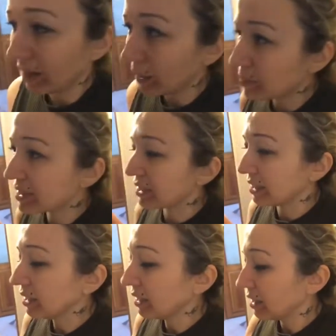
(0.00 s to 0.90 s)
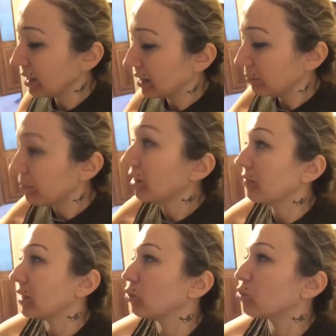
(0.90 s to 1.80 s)
Hepsini
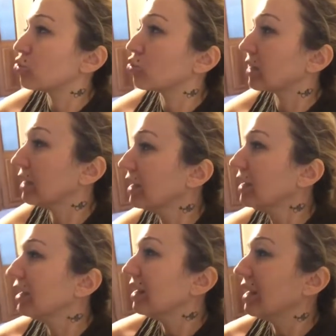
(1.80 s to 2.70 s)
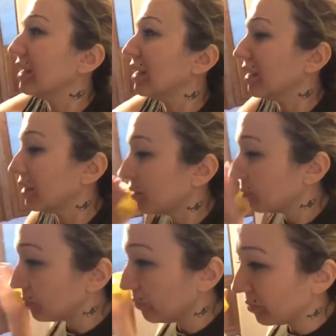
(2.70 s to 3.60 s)
mahvediyor çünkü.
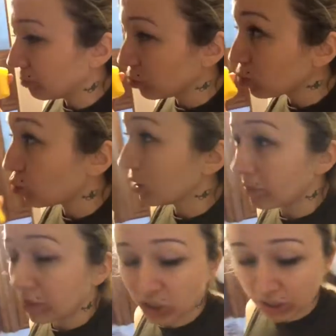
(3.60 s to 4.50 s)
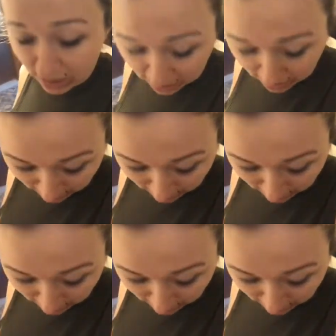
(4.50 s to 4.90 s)
Bu son ama Çınar.